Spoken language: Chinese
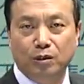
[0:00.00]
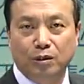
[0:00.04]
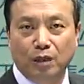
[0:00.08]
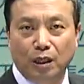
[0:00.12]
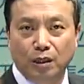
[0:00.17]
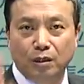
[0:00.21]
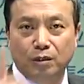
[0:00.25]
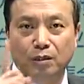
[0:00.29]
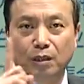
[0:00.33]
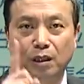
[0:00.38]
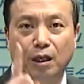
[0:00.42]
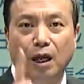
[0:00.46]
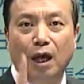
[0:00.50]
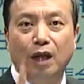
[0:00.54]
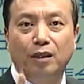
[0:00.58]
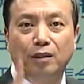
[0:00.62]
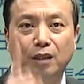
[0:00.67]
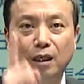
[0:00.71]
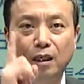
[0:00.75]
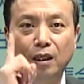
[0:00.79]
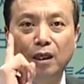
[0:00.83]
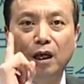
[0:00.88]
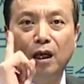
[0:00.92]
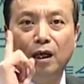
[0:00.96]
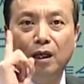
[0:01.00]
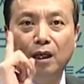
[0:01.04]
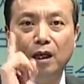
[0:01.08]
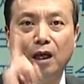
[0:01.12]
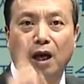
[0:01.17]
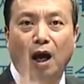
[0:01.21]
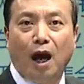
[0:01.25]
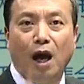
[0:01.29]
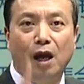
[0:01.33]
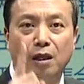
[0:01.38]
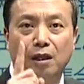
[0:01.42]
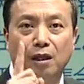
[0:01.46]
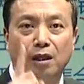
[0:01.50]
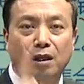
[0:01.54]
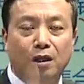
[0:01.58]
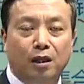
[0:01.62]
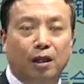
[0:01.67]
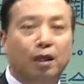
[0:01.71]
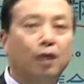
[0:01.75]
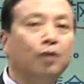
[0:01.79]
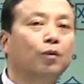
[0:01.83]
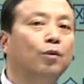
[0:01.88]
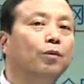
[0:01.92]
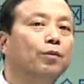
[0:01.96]
真正来讲应该看
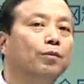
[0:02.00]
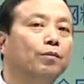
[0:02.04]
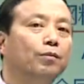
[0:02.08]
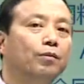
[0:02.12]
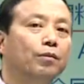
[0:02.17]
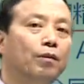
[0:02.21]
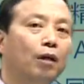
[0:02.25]
合同，